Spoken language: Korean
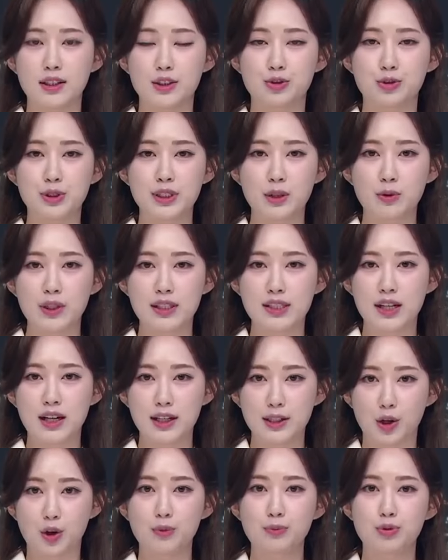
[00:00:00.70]

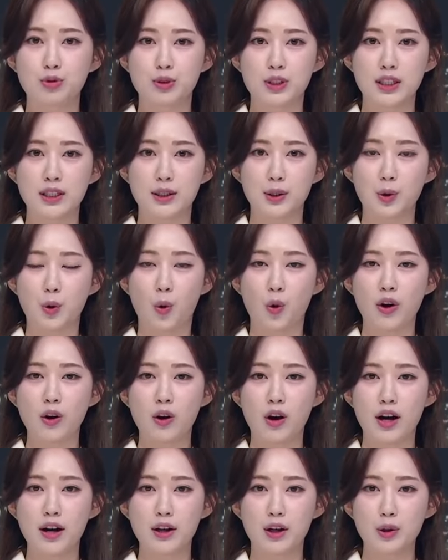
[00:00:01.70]
주식회사 영풍이
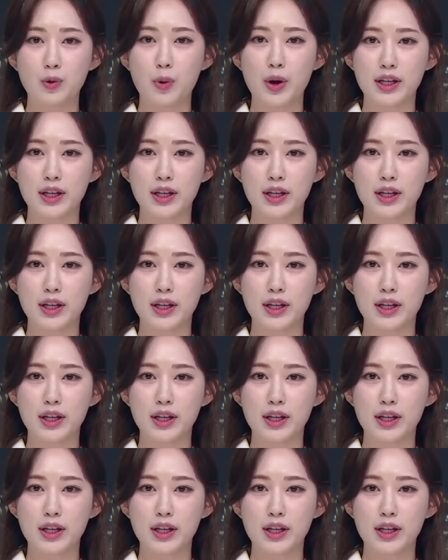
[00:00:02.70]
고려아연